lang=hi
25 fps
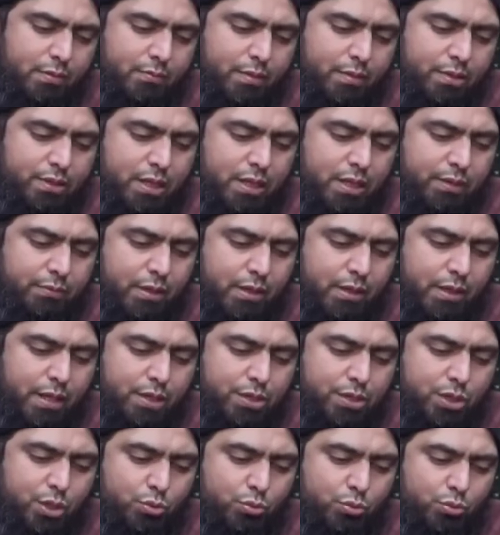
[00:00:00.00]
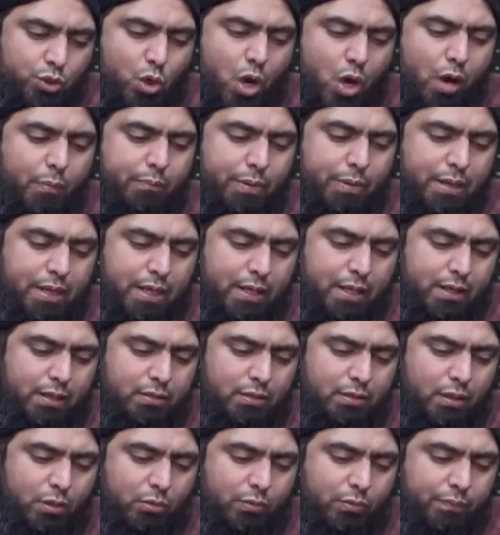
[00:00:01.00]
मैं जेलम का रिहायशी हूँ जॉब पिंडी
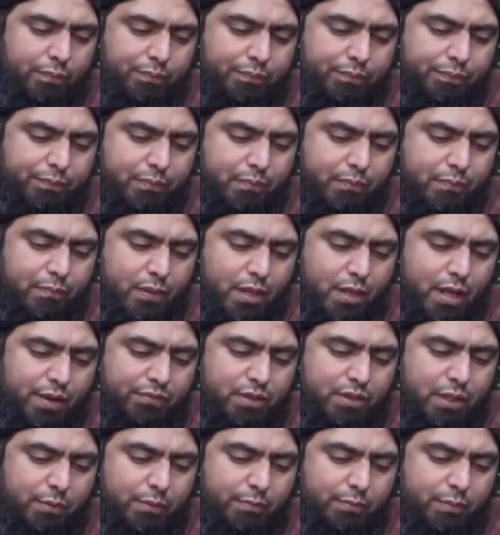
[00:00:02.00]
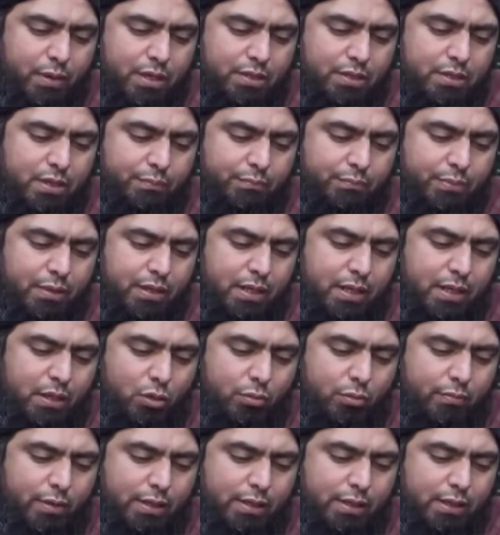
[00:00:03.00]
करता हूँ हफ्ता में पाँच दिन पिंडी
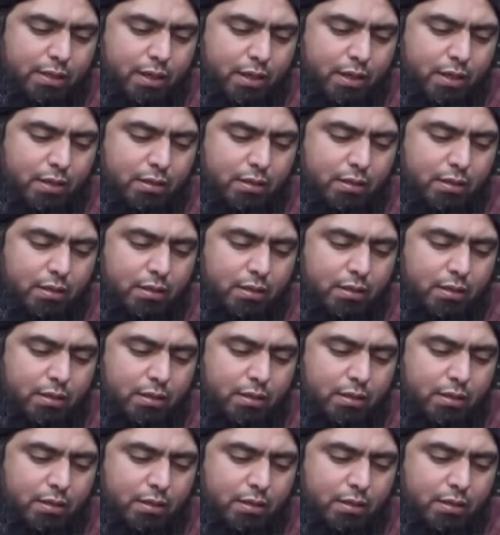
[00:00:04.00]
और बाकी घर